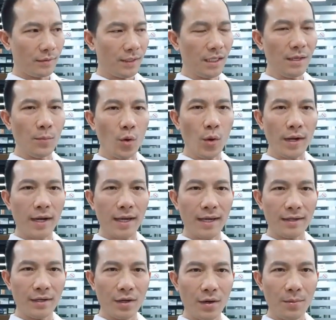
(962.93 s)
những cái mối quan
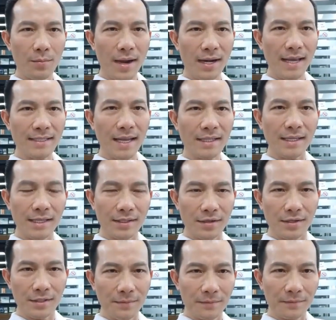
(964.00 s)
hệ nó mang lại giá trị
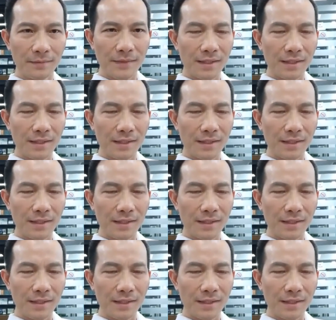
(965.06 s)
tương ứng,